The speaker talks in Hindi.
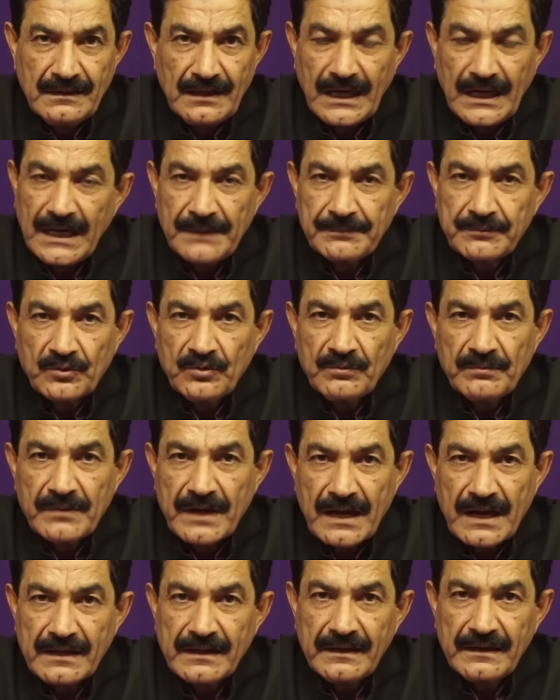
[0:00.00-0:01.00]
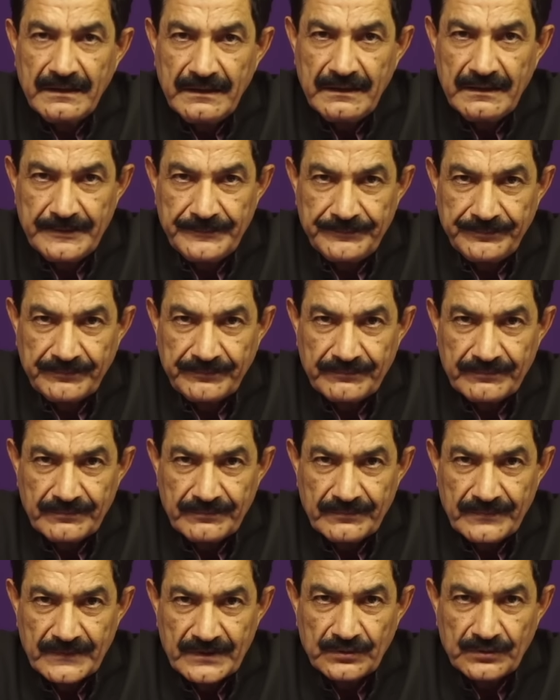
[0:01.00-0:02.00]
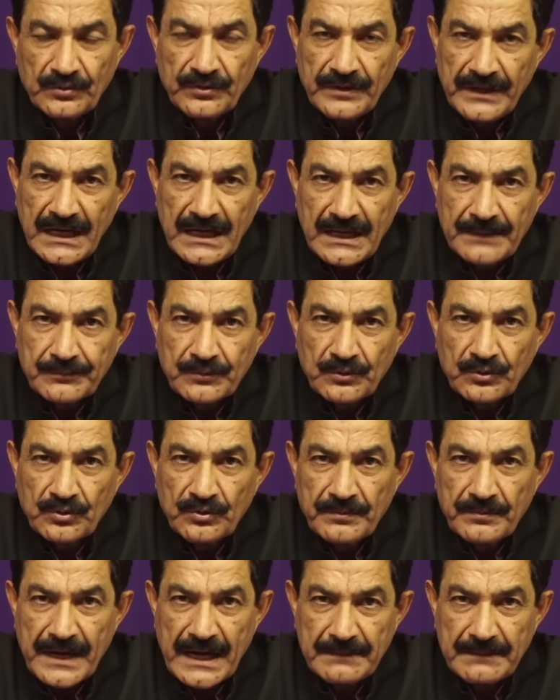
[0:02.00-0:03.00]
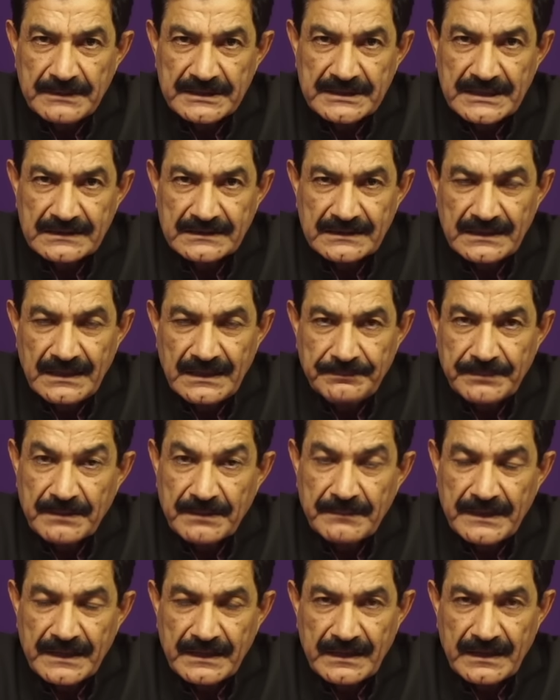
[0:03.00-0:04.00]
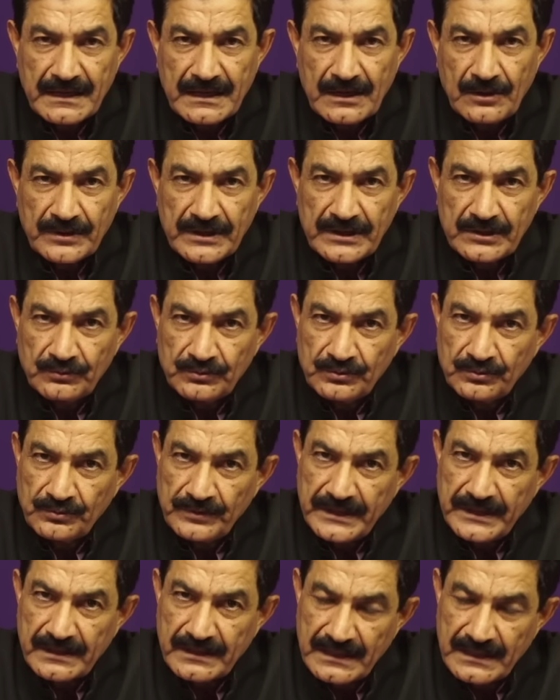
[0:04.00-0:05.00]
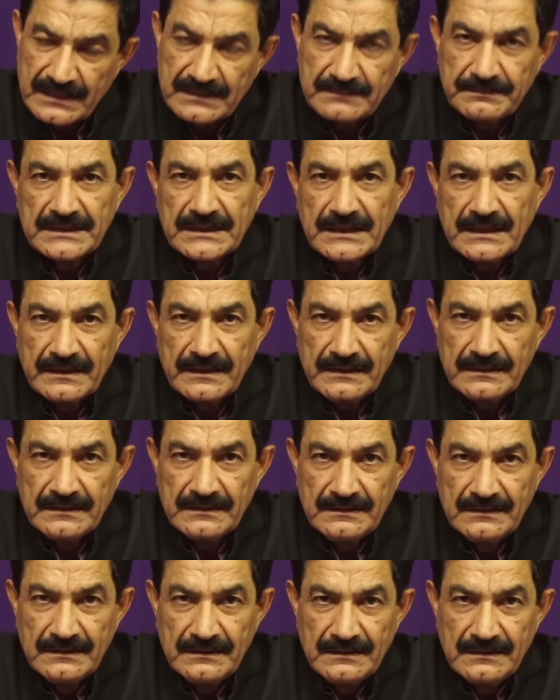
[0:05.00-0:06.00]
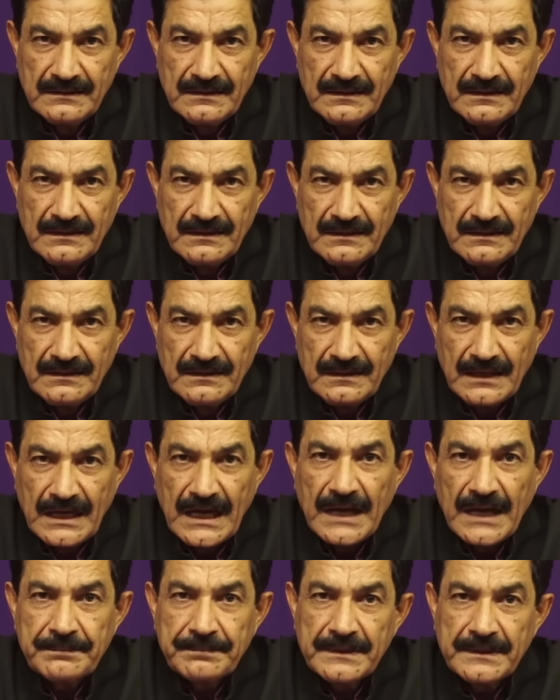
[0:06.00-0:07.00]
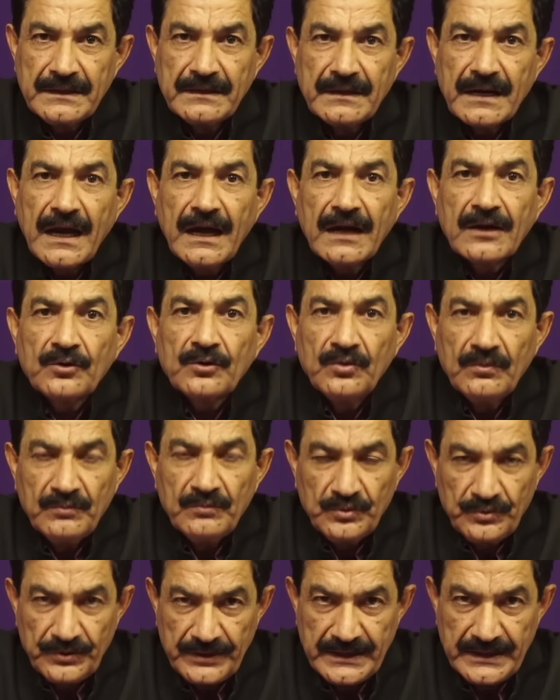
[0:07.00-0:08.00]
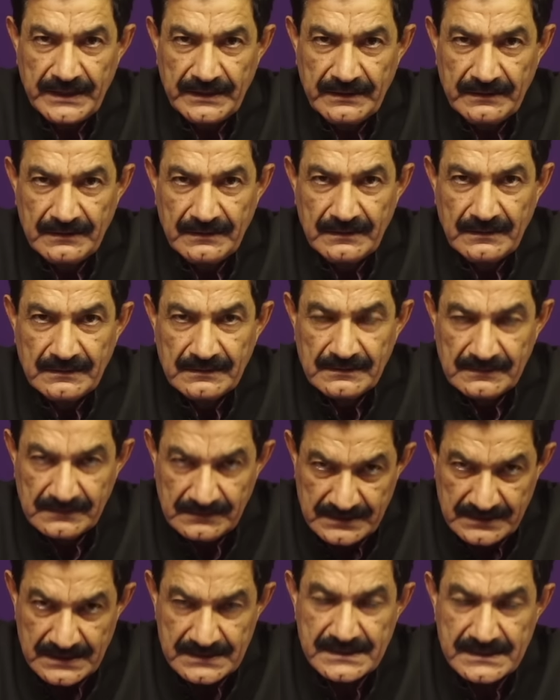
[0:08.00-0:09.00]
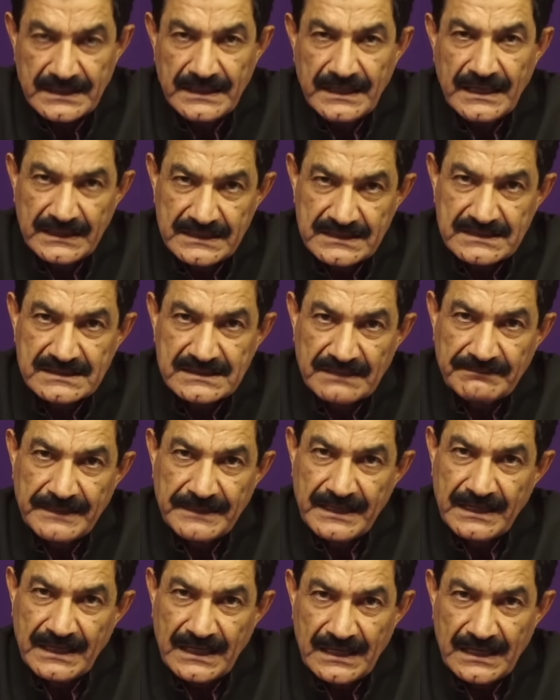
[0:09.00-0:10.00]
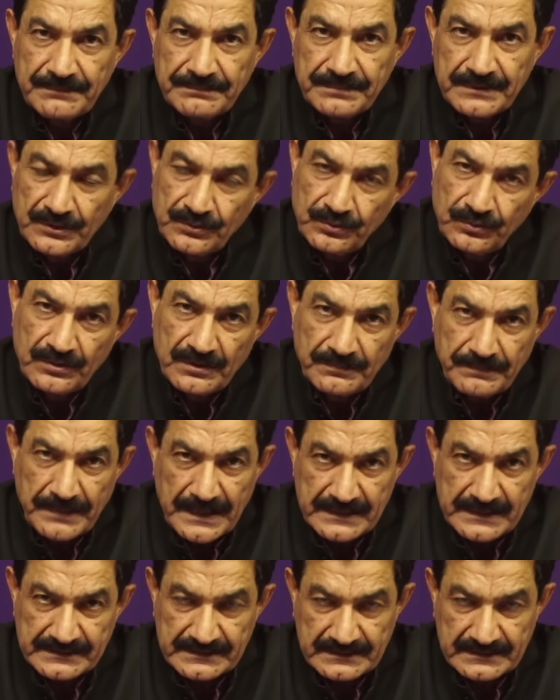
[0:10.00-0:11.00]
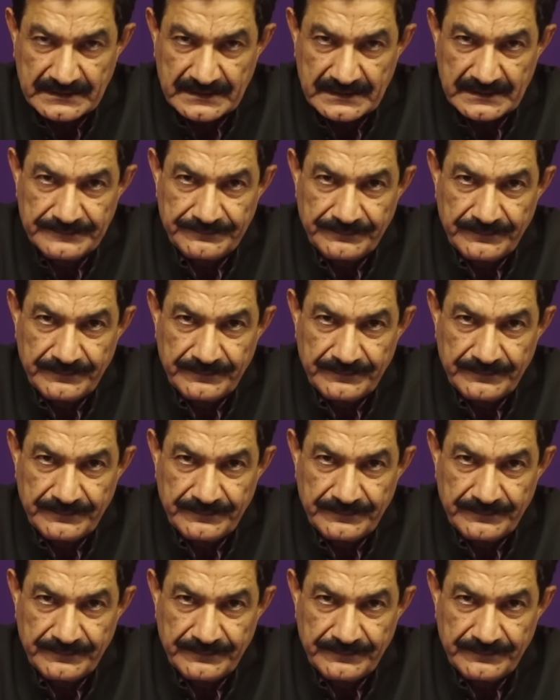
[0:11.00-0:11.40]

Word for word: आप गुमराह नहीं है दुनिया आपको गुमराह बताती है पर मैं कह रहा हूं कि वो दुनिया गलत बता रही है आपकी राह गुम हुई है जिसे इस समय आप ढूंढ पा सकते हैं